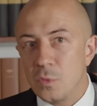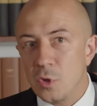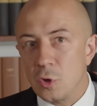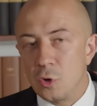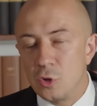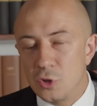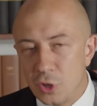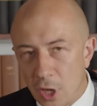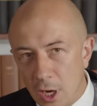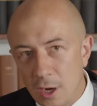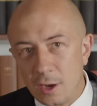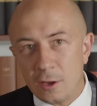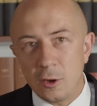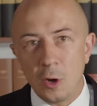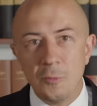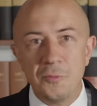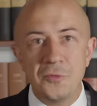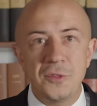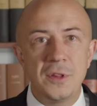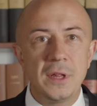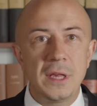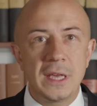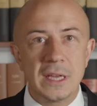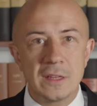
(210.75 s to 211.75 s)
Und da
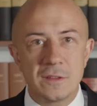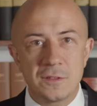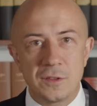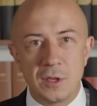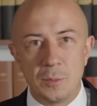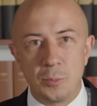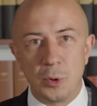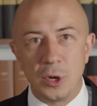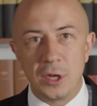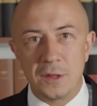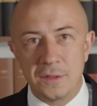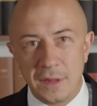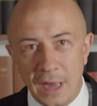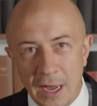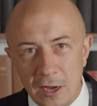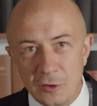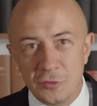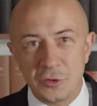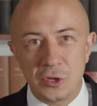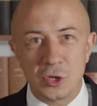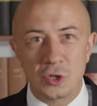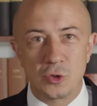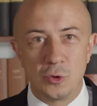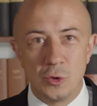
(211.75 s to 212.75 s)
klopft sich jetzt die Polizei
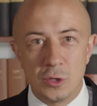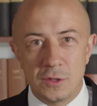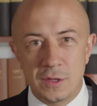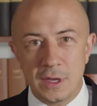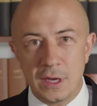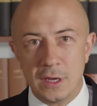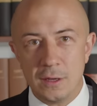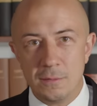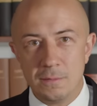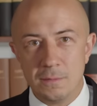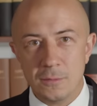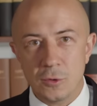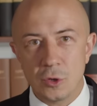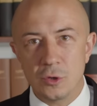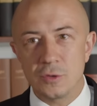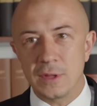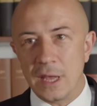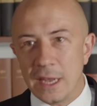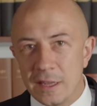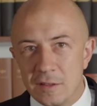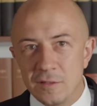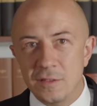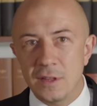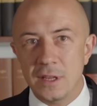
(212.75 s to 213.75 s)
auf die Schulter und
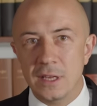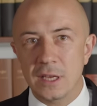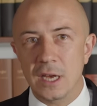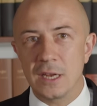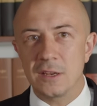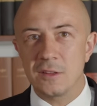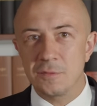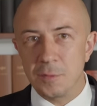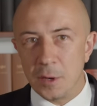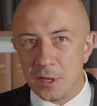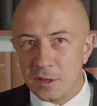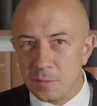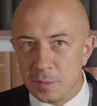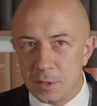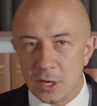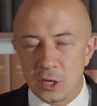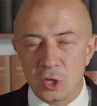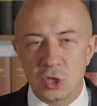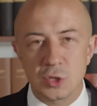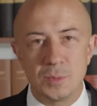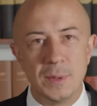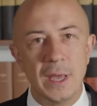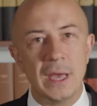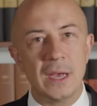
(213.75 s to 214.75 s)
denkt sich, ja, das war jetzt wieder ein
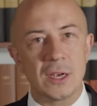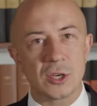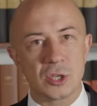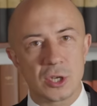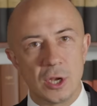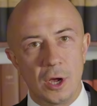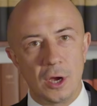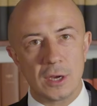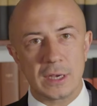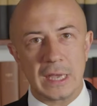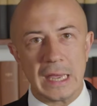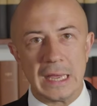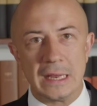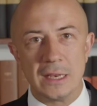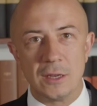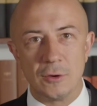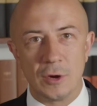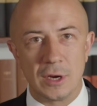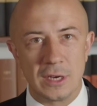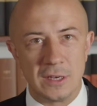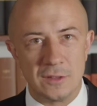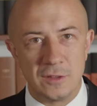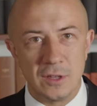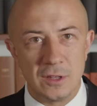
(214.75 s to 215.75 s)
schwerer Schlag gegen die
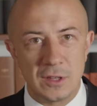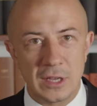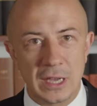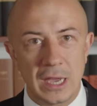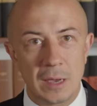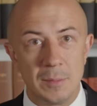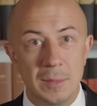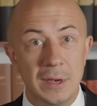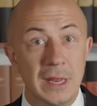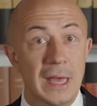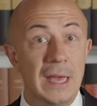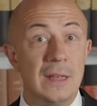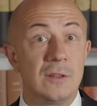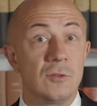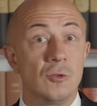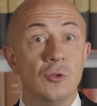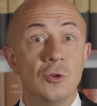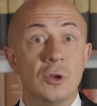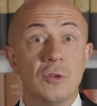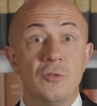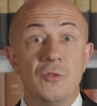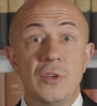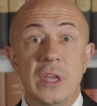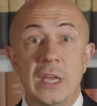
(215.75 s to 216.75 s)
organisierte Kriminalität.
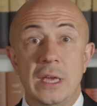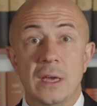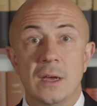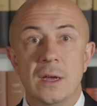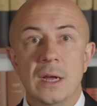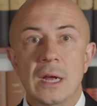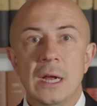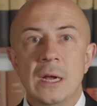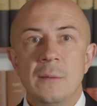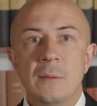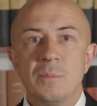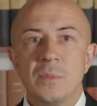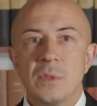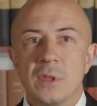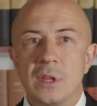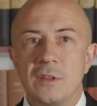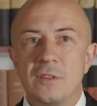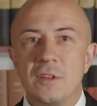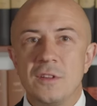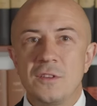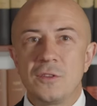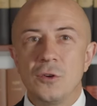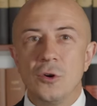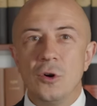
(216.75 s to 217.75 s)
Oder wie?
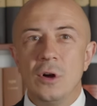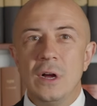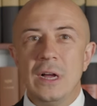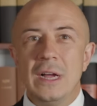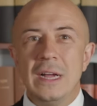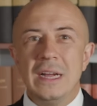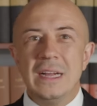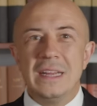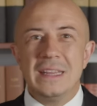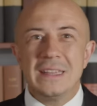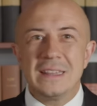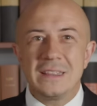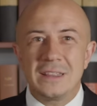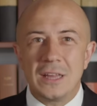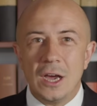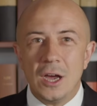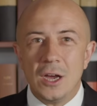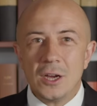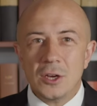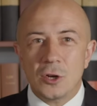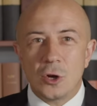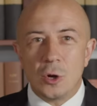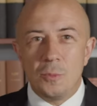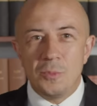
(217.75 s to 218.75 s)
Das ist so,
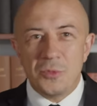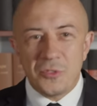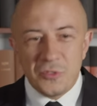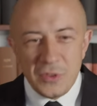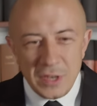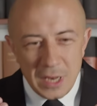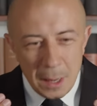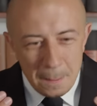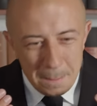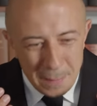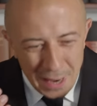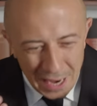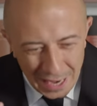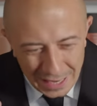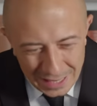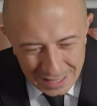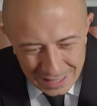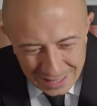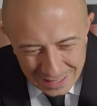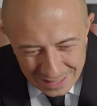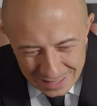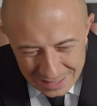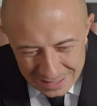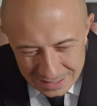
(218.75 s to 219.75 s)
da kommt wieder
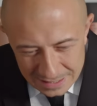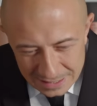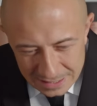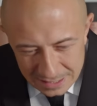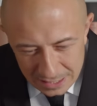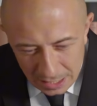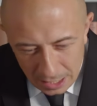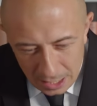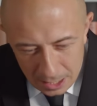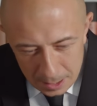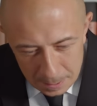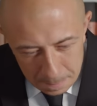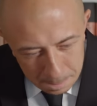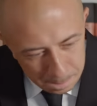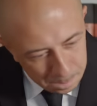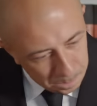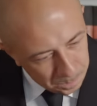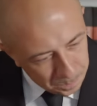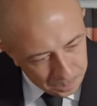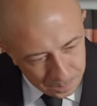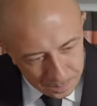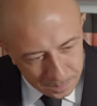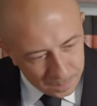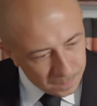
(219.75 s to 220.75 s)
mein, ja,
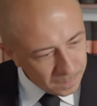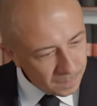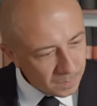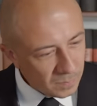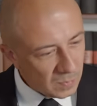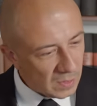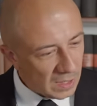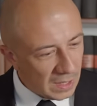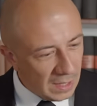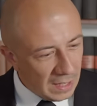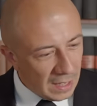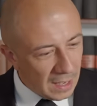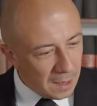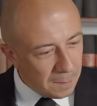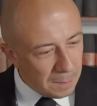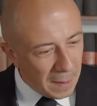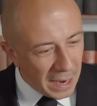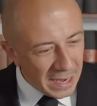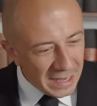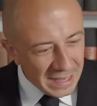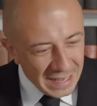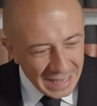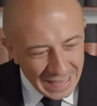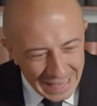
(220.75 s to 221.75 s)

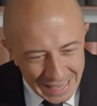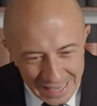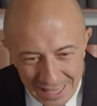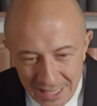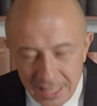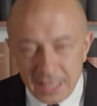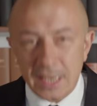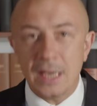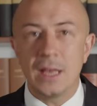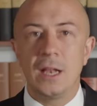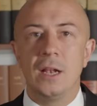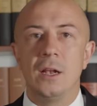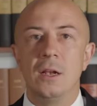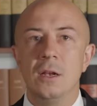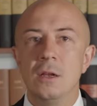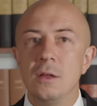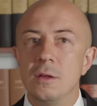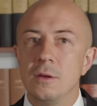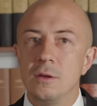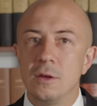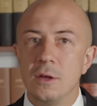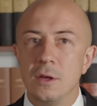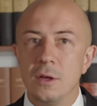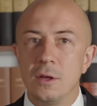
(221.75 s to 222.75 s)
mein Ekel
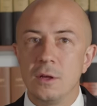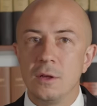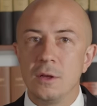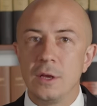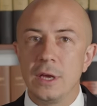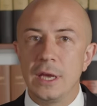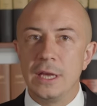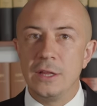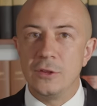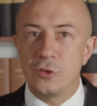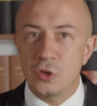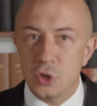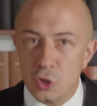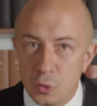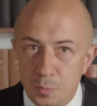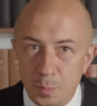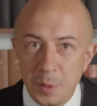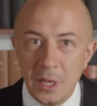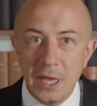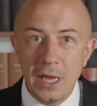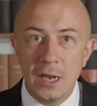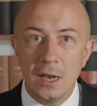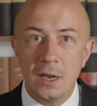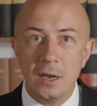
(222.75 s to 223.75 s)
ins
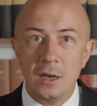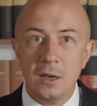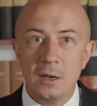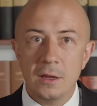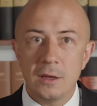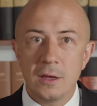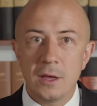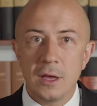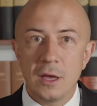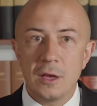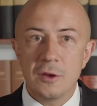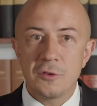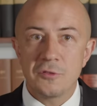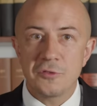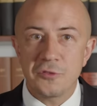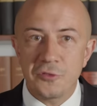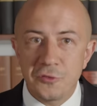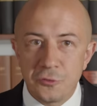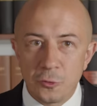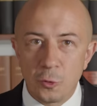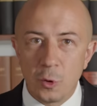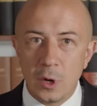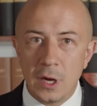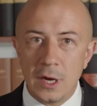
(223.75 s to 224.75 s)
Spiel
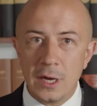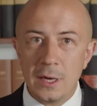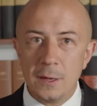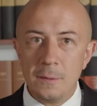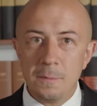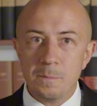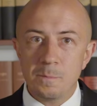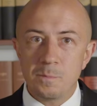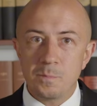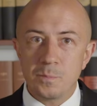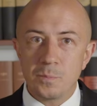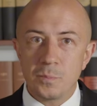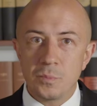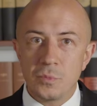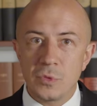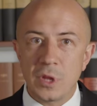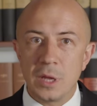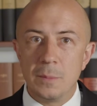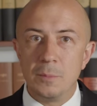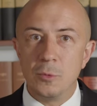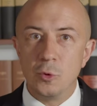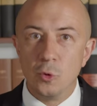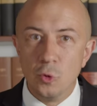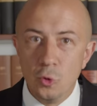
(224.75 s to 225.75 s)
vor
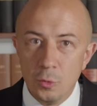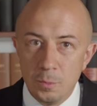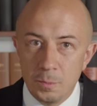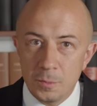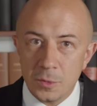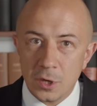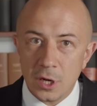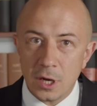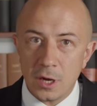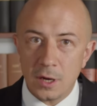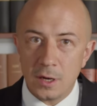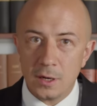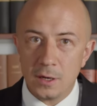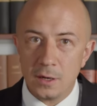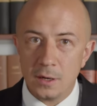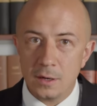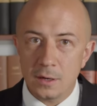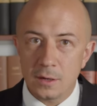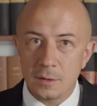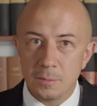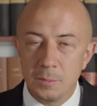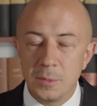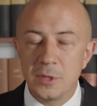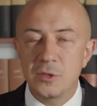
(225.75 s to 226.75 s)
dem Umgang
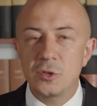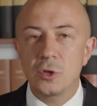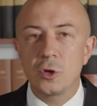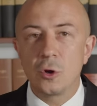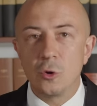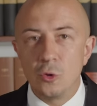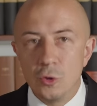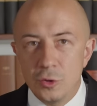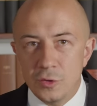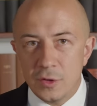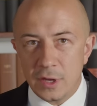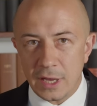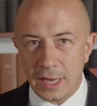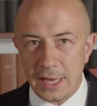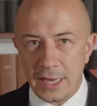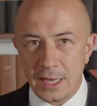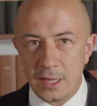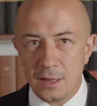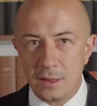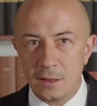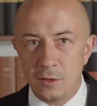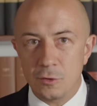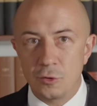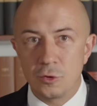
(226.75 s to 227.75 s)
mit
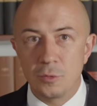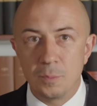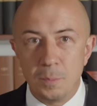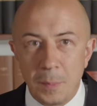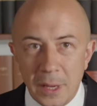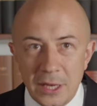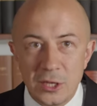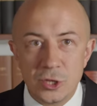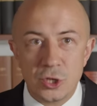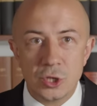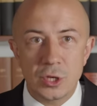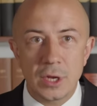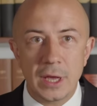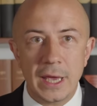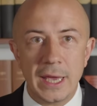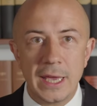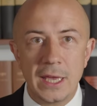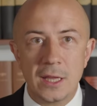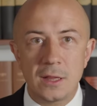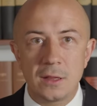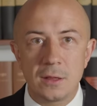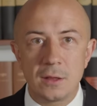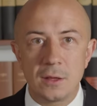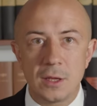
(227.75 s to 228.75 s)
Grundrechten und
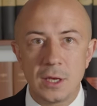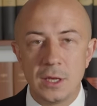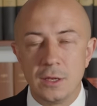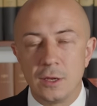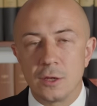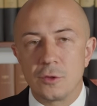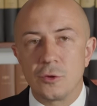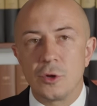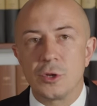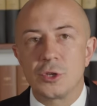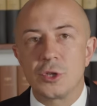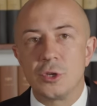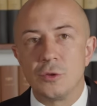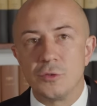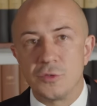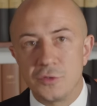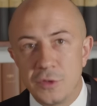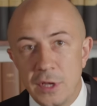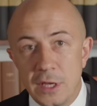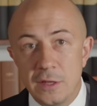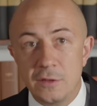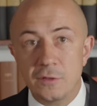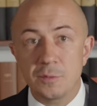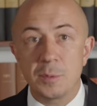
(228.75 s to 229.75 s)
Menschenrechten in der deutschen
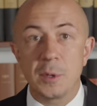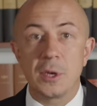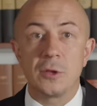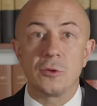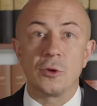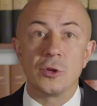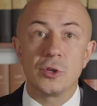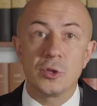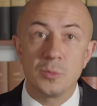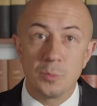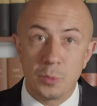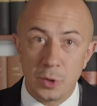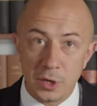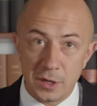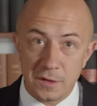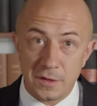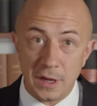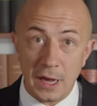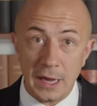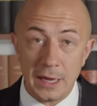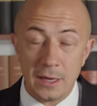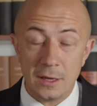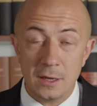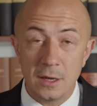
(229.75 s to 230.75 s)
Justiz, bei der deutschen
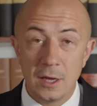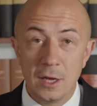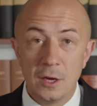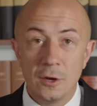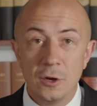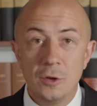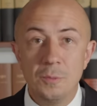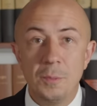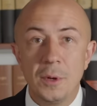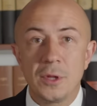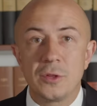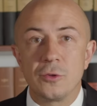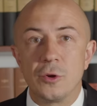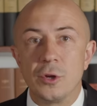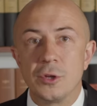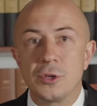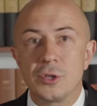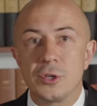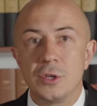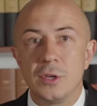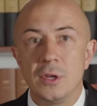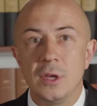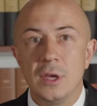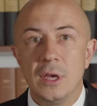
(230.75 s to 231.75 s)
Polizei und bei
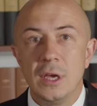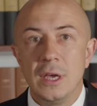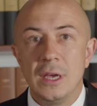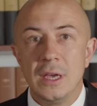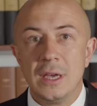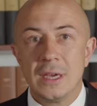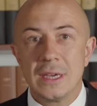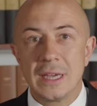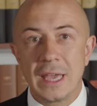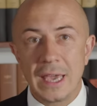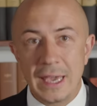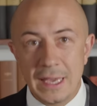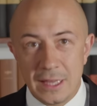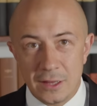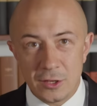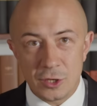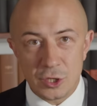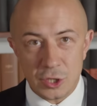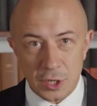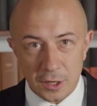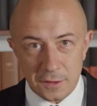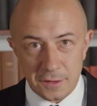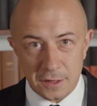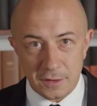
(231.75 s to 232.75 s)
deutschen Gerichten,
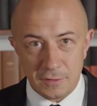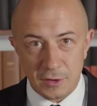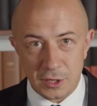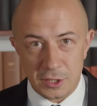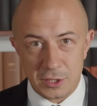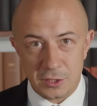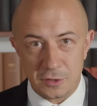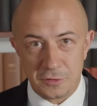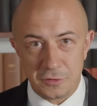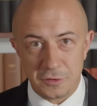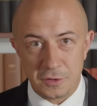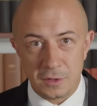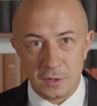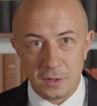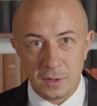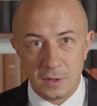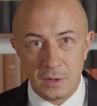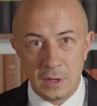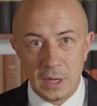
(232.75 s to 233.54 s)
Staatsanwaltschaften.